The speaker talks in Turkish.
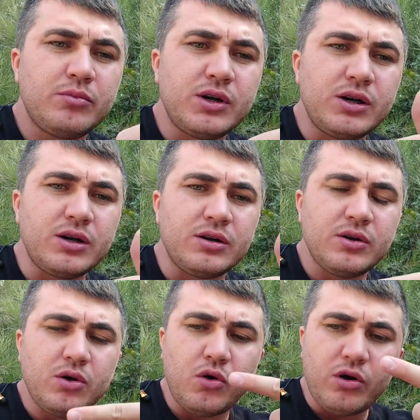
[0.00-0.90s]
Ee,
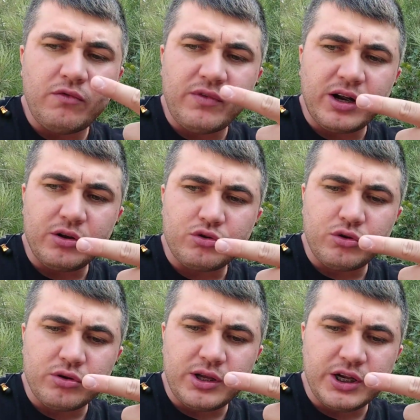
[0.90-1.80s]
ön
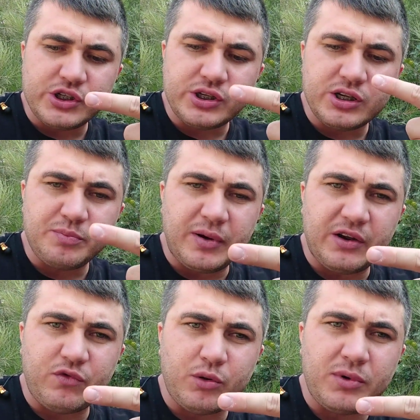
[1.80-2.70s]
varyatörü değiştirdik,
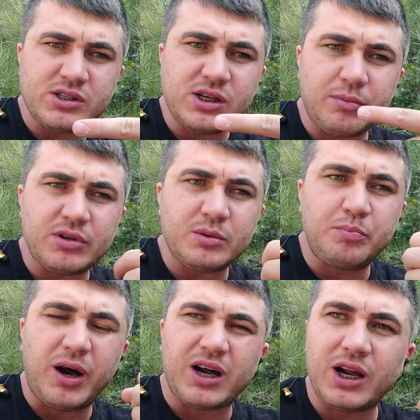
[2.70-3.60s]
performans
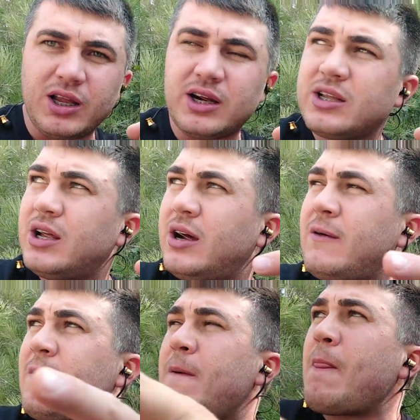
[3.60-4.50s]
yaptık. Bagaları da
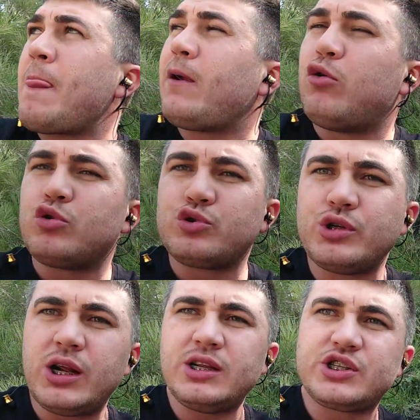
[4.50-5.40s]

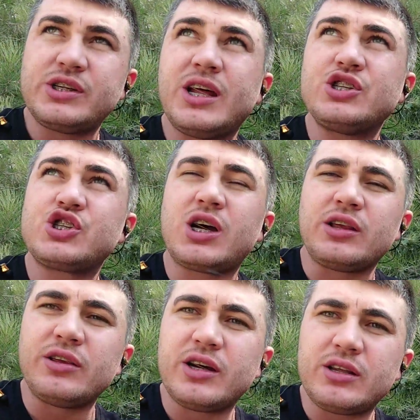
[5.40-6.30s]
orijinal içinden
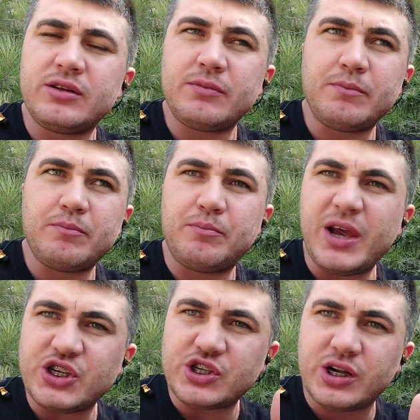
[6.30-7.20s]
çıkanların
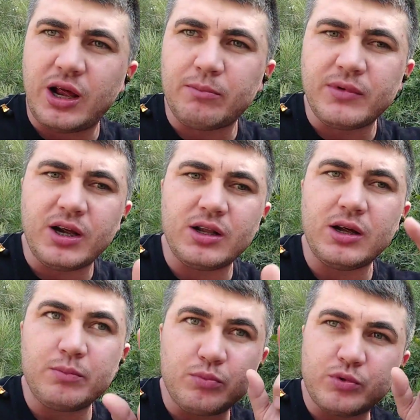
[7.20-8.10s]
5
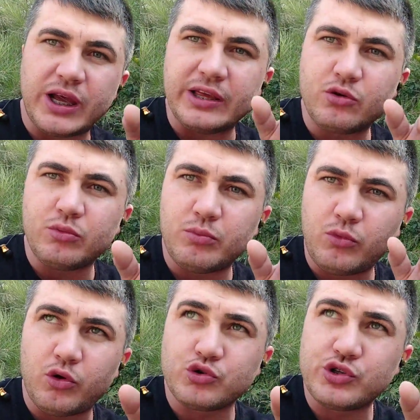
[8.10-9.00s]
gramlarla kendi
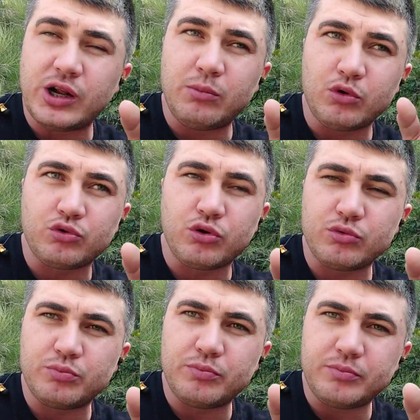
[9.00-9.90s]
orijinal
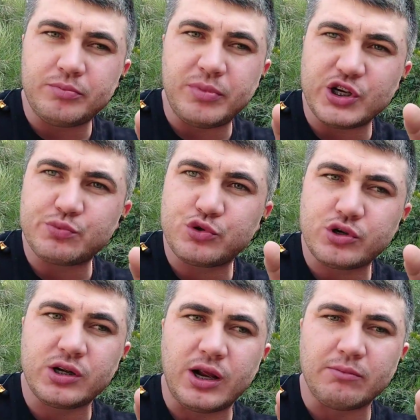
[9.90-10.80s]
motorun 5,5
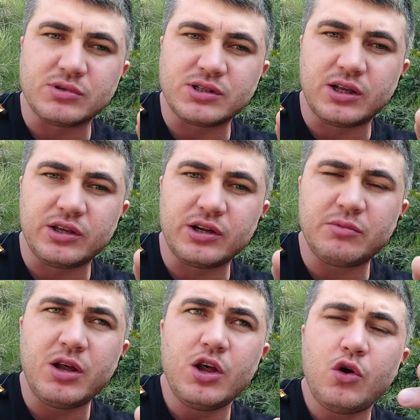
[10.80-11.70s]
grammış
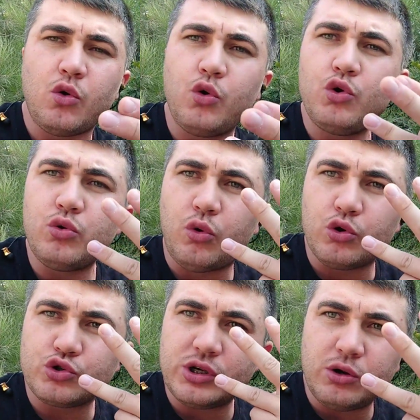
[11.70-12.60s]
sanırım. O
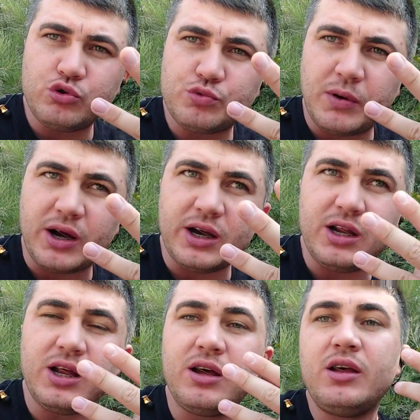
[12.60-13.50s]
orijinal 3
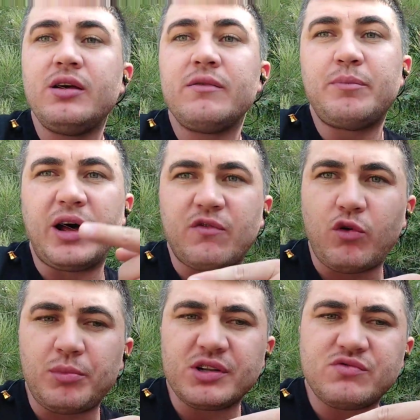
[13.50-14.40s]
bagayla
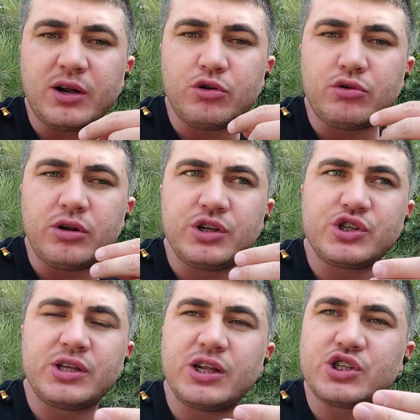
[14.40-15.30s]
performans varyatörün
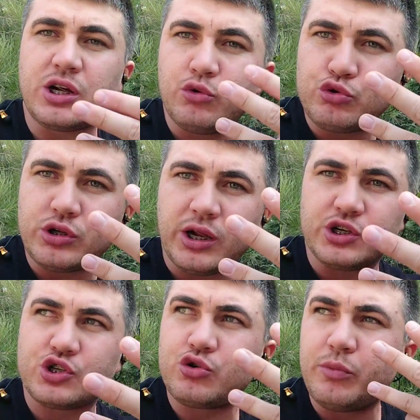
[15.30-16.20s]
içinden çıkan 3
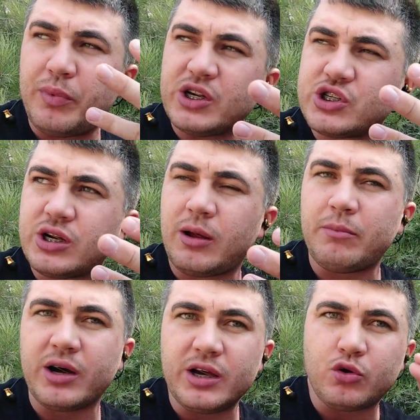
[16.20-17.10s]
tane çıkıyor. 5
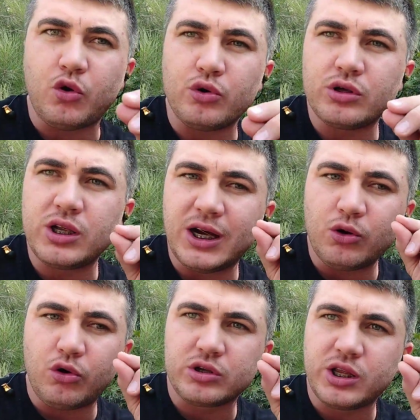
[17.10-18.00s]
gram bagayı koyduk.
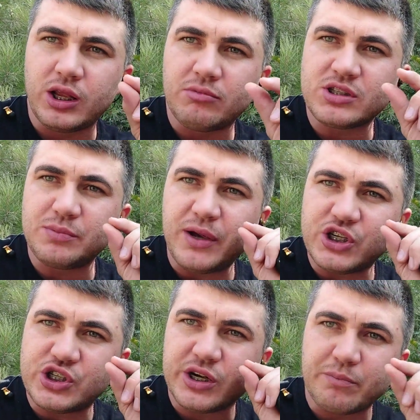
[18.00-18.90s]
Yani ortalaması
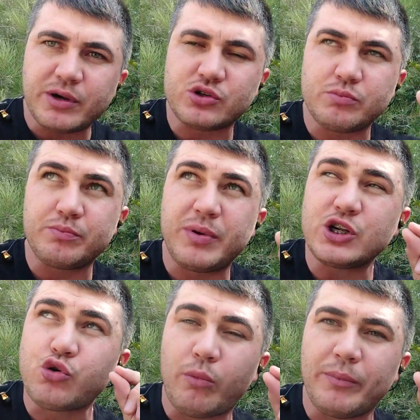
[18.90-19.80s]
5.25
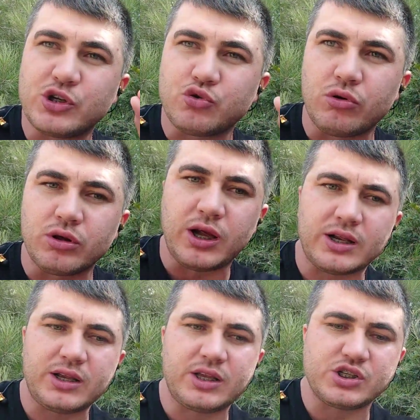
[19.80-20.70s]
5.15 oldu
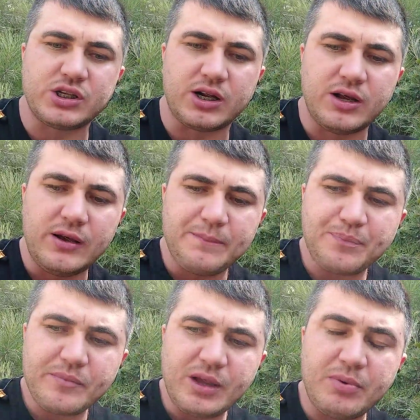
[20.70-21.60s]
arkadaşlar.
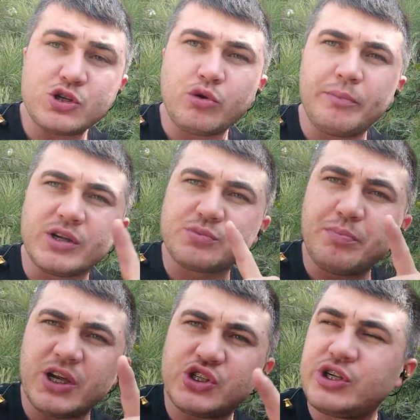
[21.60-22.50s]
5.15 mi?
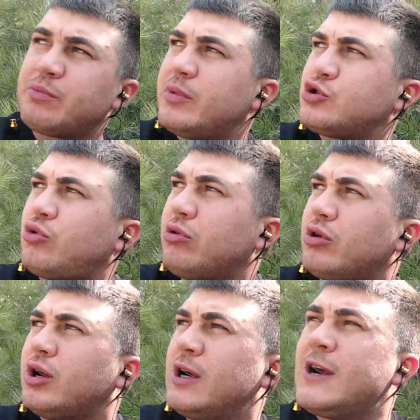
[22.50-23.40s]
5.25
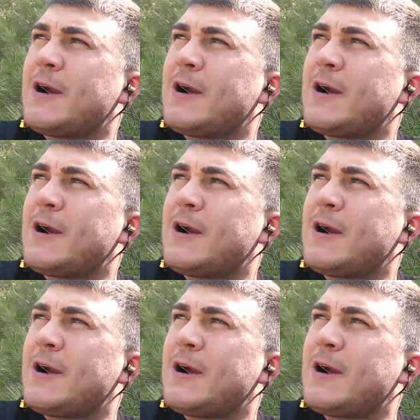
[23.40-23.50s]
oldu.